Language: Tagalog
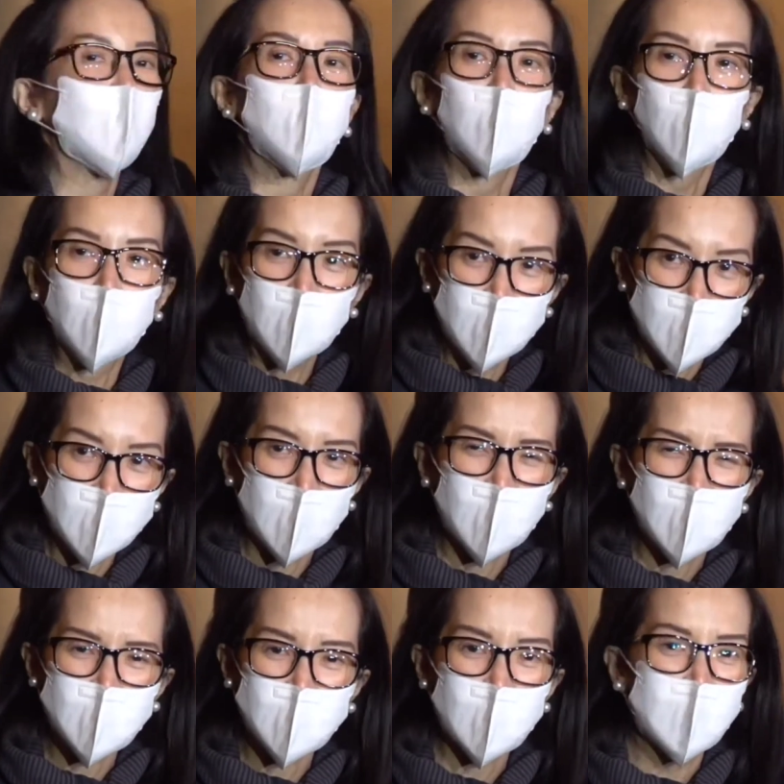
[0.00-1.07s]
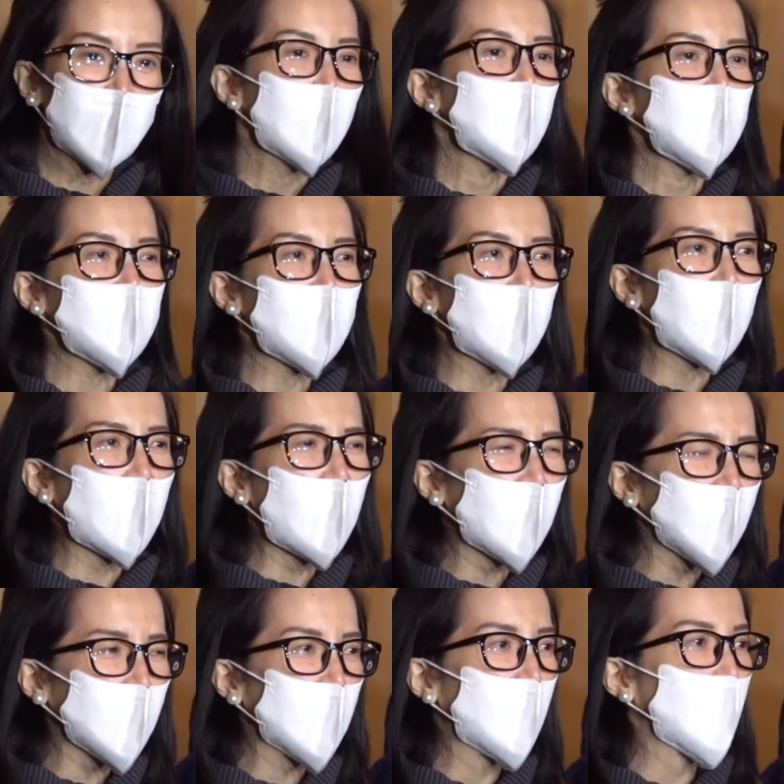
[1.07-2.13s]
condolences, sa
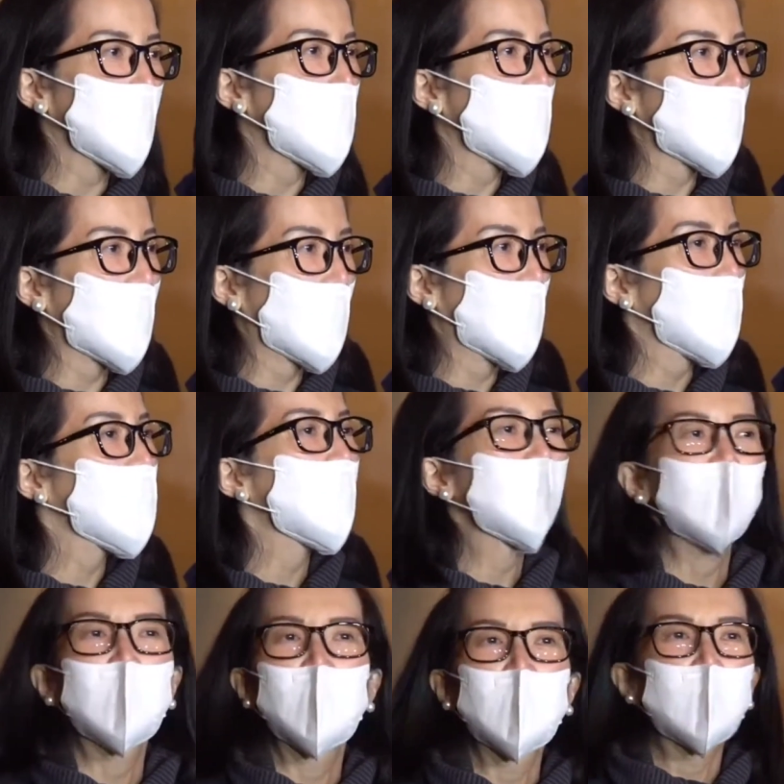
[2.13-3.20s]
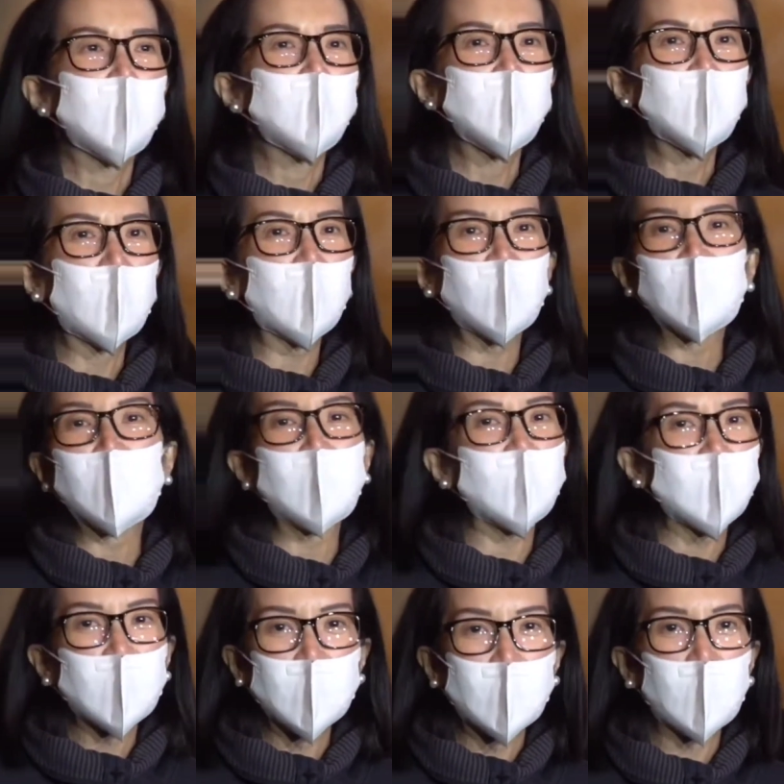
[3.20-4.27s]
lahat ng mga
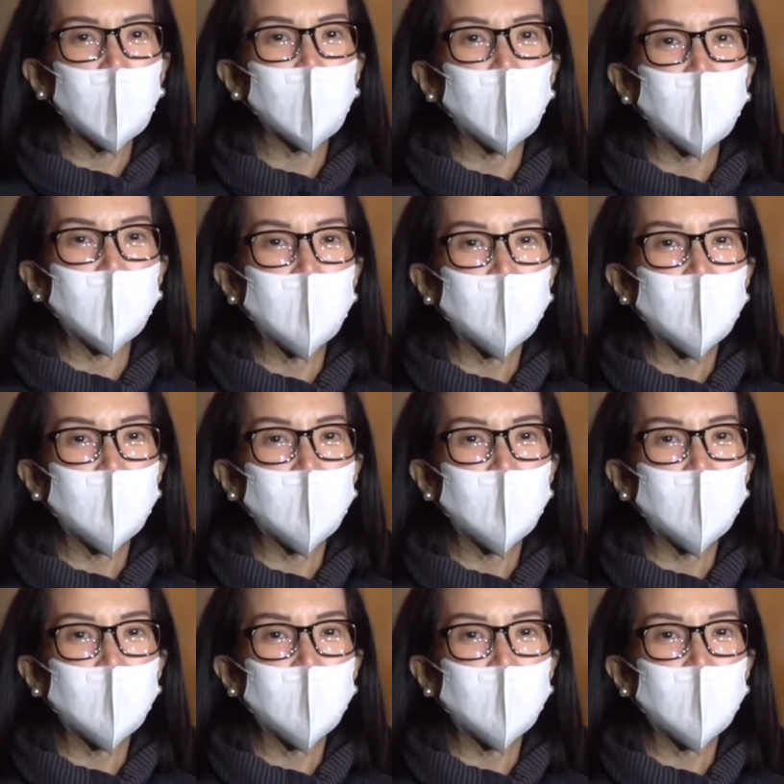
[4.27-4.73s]
nakikita namin